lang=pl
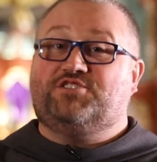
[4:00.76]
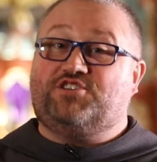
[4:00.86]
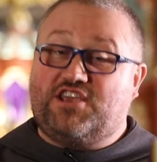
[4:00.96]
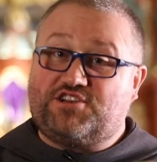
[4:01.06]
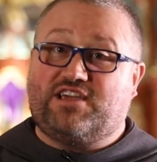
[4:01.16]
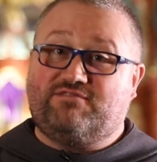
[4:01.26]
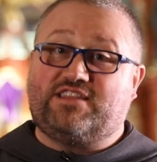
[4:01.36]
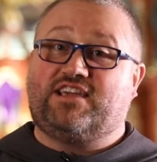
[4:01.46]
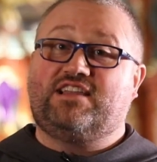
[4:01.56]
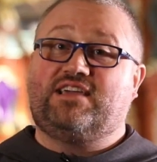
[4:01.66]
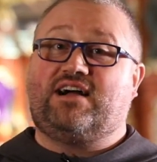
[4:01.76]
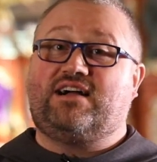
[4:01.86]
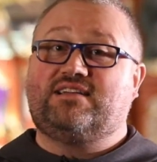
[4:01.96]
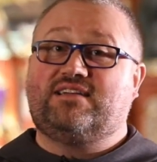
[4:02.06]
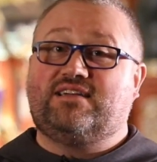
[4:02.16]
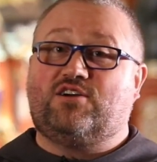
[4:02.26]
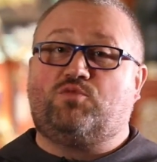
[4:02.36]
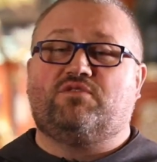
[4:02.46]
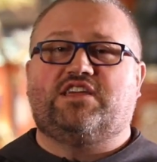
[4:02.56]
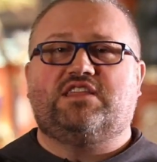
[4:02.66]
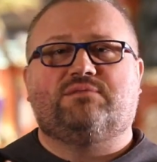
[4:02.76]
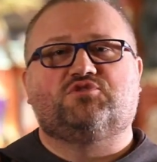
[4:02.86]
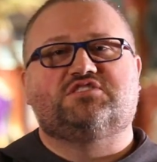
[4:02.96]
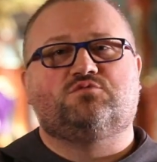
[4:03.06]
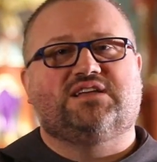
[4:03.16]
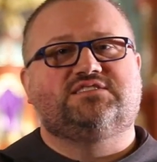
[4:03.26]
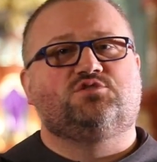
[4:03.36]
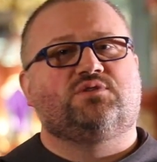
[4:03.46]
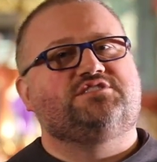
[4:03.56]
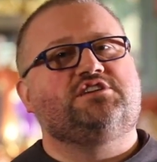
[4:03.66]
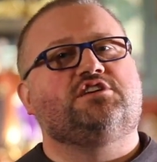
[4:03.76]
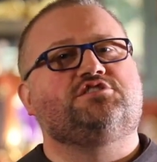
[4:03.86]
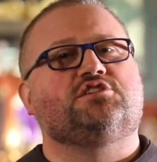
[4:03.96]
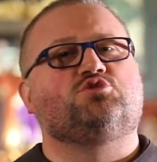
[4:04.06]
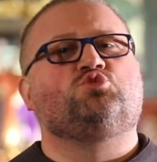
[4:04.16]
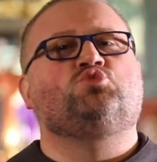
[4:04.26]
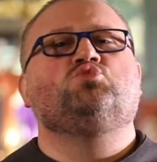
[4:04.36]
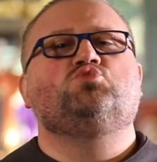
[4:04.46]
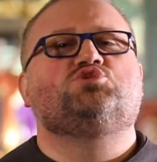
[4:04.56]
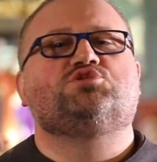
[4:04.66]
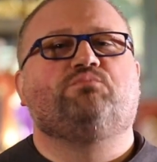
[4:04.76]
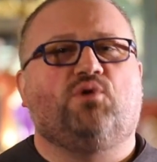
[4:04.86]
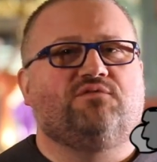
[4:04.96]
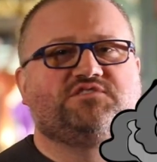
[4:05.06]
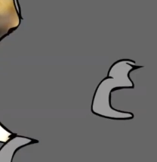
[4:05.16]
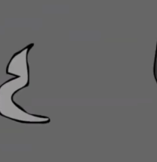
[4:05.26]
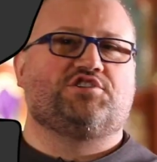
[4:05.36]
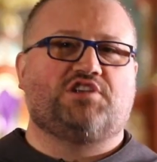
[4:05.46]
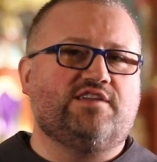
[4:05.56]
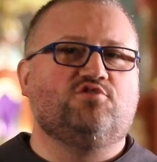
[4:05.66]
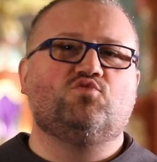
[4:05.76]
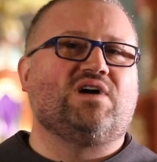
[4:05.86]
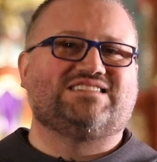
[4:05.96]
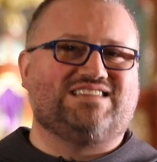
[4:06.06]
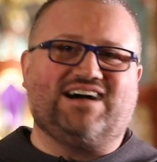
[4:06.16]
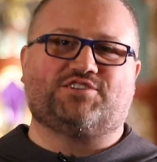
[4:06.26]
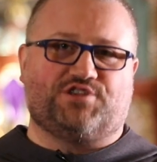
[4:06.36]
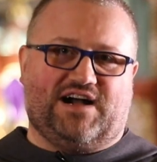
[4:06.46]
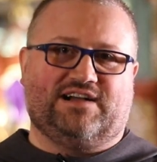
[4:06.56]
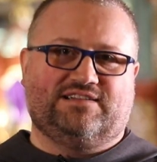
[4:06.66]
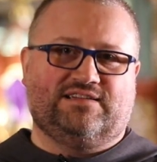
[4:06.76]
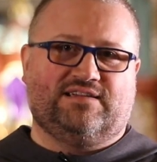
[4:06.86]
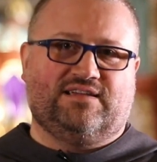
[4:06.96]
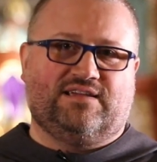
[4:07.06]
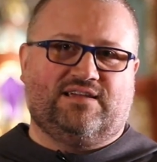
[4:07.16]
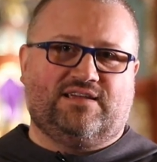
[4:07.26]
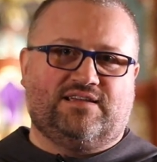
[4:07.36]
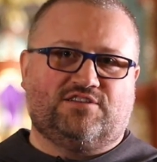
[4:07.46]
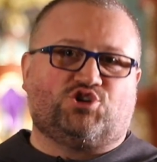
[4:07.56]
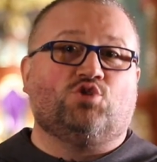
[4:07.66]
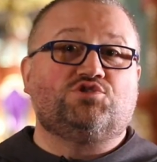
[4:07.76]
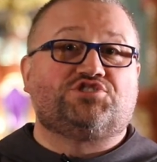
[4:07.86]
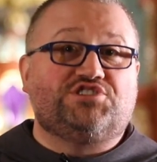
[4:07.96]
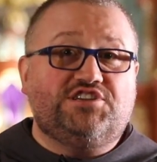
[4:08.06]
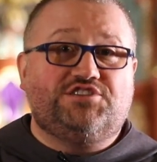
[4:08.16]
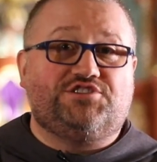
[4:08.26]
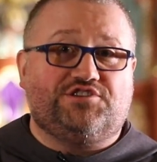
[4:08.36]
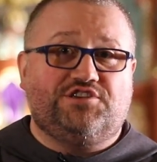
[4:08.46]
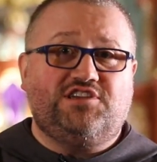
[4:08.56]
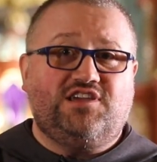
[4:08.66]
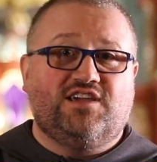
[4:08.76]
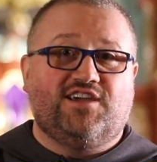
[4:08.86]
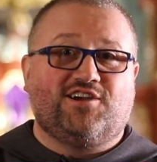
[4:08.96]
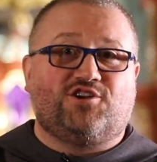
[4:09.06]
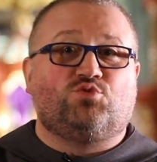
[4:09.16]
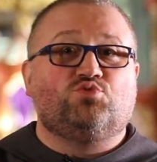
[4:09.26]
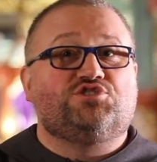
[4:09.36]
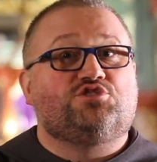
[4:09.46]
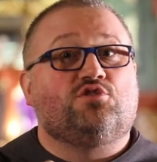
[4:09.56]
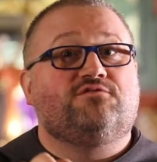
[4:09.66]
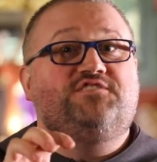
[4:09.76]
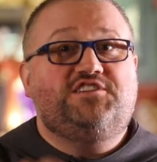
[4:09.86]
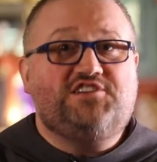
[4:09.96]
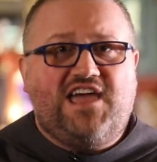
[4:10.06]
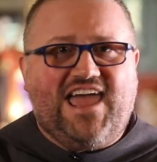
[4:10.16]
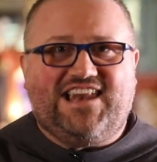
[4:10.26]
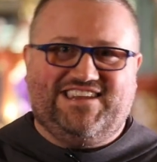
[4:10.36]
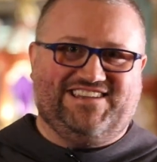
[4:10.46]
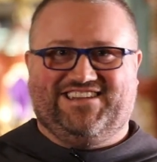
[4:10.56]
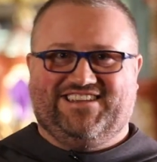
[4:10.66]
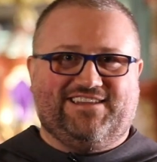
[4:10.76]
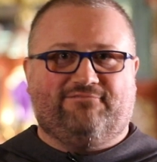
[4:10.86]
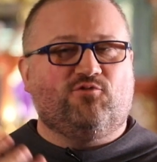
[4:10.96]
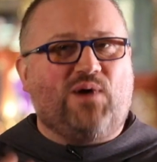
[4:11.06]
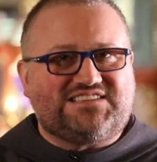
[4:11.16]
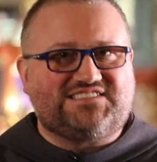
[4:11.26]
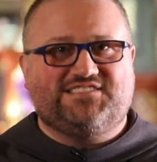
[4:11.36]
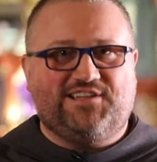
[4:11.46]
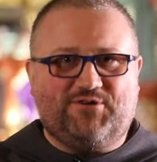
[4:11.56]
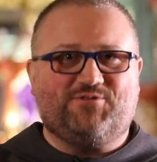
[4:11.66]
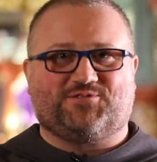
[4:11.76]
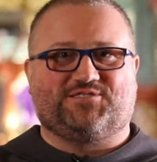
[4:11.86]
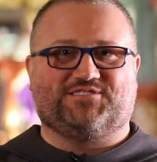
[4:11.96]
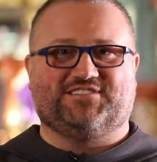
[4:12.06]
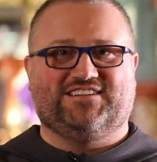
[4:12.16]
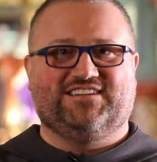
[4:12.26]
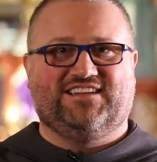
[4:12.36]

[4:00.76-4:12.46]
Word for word: Dzisiejsza Ewangelia opowiada nam o sytuacji, która dzieje się tuż po wskrzeszeniu Łazarza. Są Żydzi, którzy to widzieli na własne oczy.